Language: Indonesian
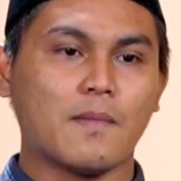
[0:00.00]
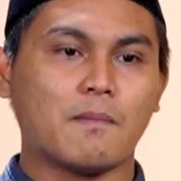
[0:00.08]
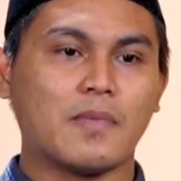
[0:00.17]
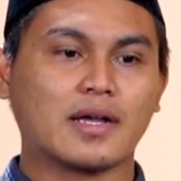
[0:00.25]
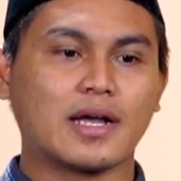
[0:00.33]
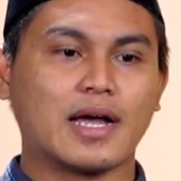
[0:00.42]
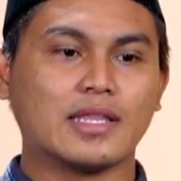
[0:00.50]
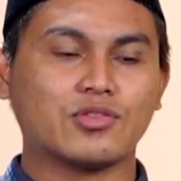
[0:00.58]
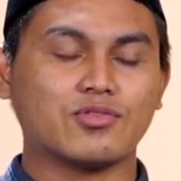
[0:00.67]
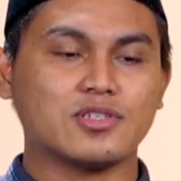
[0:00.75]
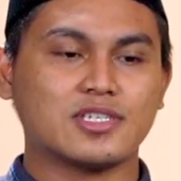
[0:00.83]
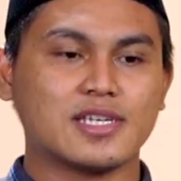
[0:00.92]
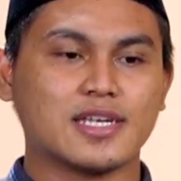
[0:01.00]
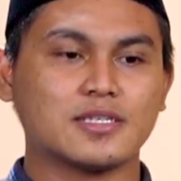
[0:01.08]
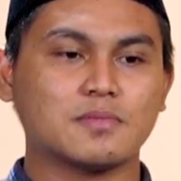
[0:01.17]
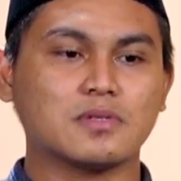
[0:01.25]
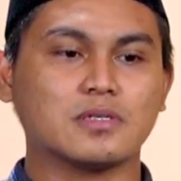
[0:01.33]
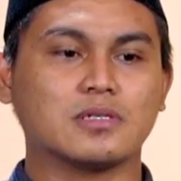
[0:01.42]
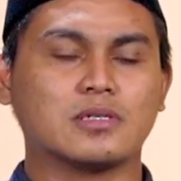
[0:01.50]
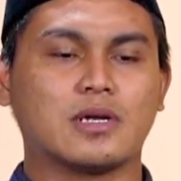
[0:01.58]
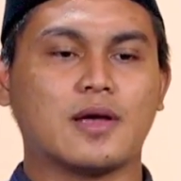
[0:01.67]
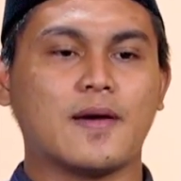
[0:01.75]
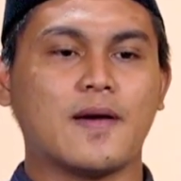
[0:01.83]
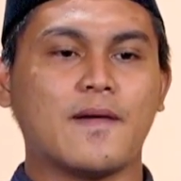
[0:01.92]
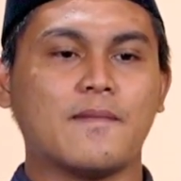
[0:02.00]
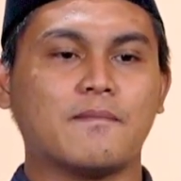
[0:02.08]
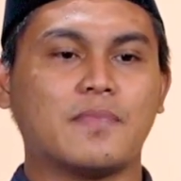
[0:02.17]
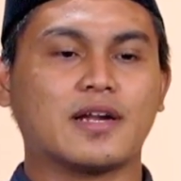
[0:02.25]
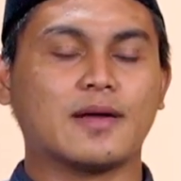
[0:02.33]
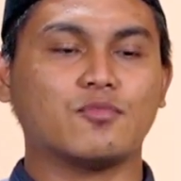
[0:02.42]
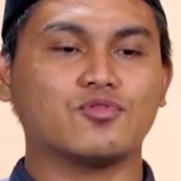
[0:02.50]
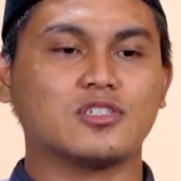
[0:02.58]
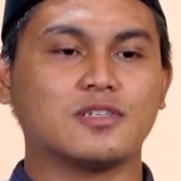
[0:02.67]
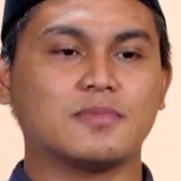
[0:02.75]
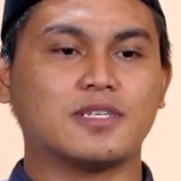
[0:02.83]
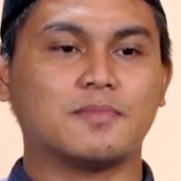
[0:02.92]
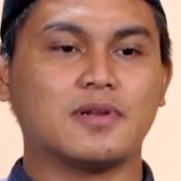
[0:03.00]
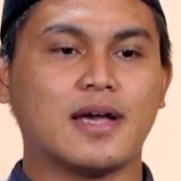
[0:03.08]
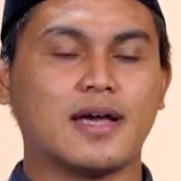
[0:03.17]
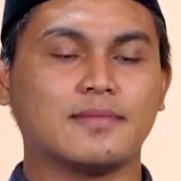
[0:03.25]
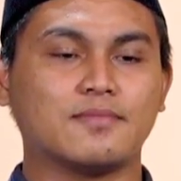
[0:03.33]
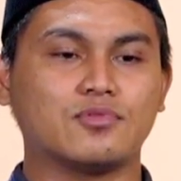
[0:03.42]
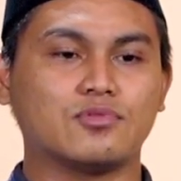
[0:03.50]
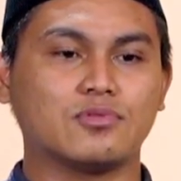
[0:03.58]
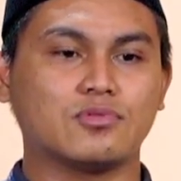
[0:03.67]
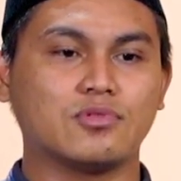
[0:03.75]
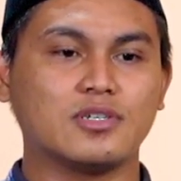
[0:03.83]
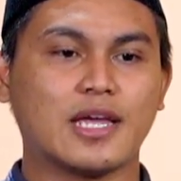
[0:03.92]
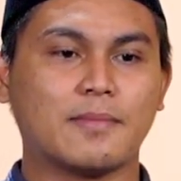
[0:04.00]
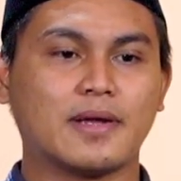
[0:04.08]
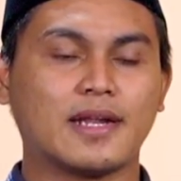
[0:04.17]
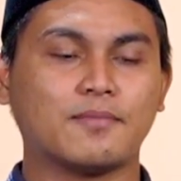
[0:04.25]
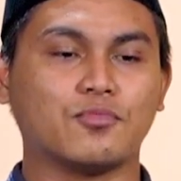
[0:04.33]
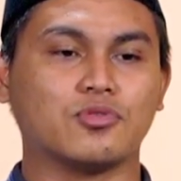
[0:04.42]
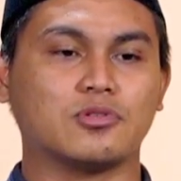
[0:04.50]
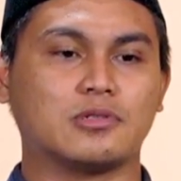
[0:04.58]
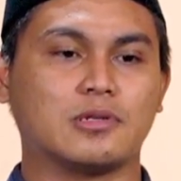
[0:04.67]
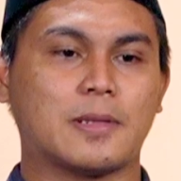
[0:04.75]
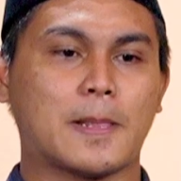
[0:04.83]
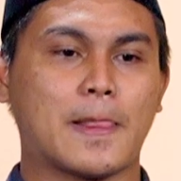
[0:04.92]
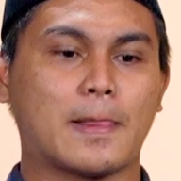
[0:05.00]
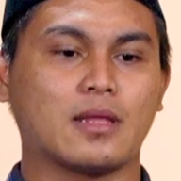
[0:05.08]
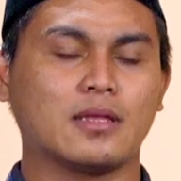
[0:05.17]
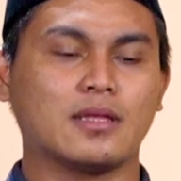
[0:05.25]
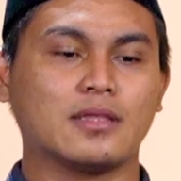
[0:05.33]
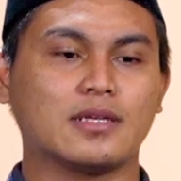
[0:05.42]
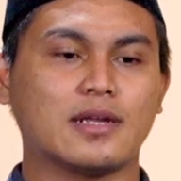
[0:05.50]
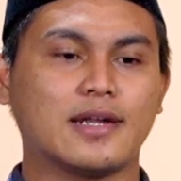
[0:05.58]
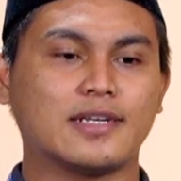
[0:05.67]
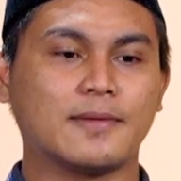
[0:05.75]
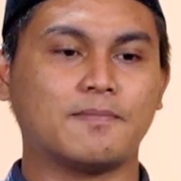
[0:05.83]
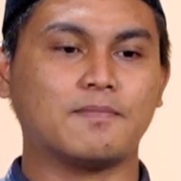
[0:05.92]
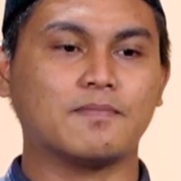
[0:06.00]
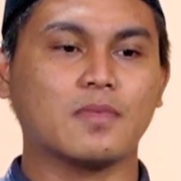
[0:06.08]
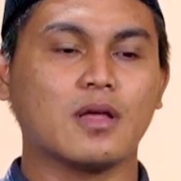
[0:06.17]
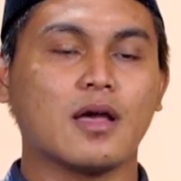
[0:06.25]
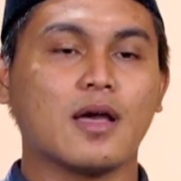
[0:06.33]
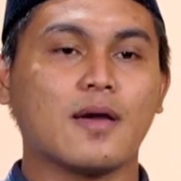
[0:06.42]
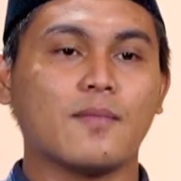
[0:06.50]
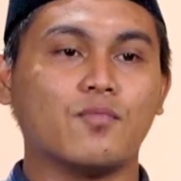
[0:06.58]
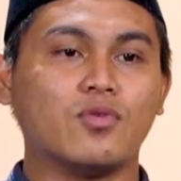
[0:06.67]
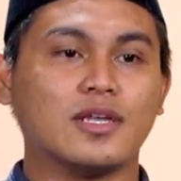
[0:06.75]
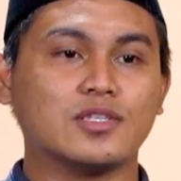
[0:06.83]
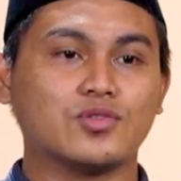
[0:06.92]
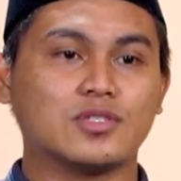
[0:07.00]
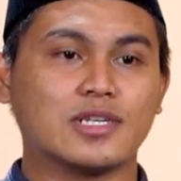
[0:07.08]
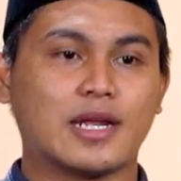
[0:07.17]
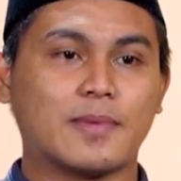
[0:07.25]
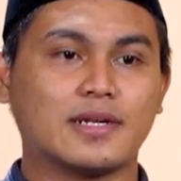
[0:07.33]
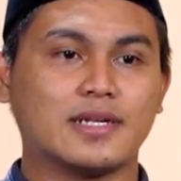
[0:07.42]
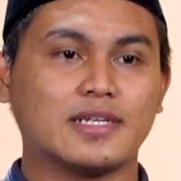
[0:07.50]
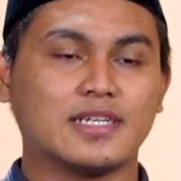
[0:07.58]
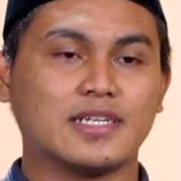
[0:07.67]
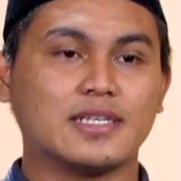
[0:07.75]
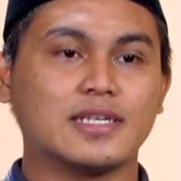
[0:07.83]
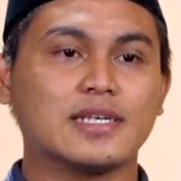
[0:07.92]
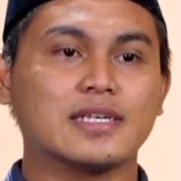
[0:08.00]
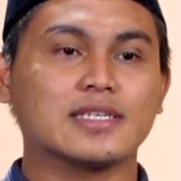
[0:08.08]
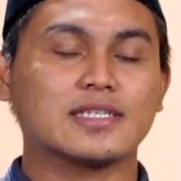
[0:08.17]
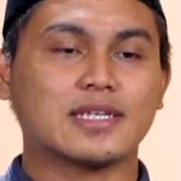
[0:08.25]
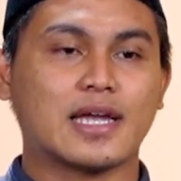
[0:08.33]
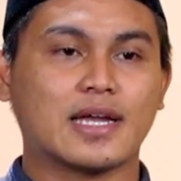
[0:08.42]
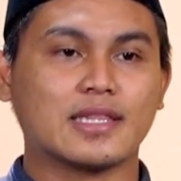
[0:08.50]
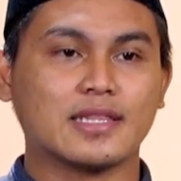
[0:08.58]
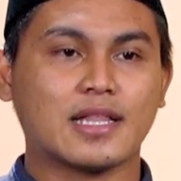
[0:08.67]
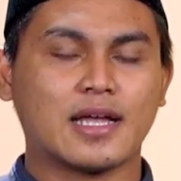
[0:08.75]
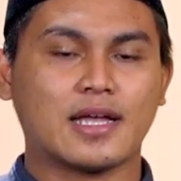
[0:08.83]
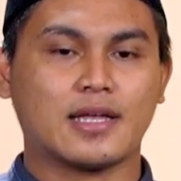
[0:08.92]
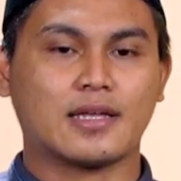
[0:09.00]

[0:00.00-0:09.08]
Maka antusiasme para muslim di belahan dunia manapun terhadap bulan suci Ramadan ini sangatlah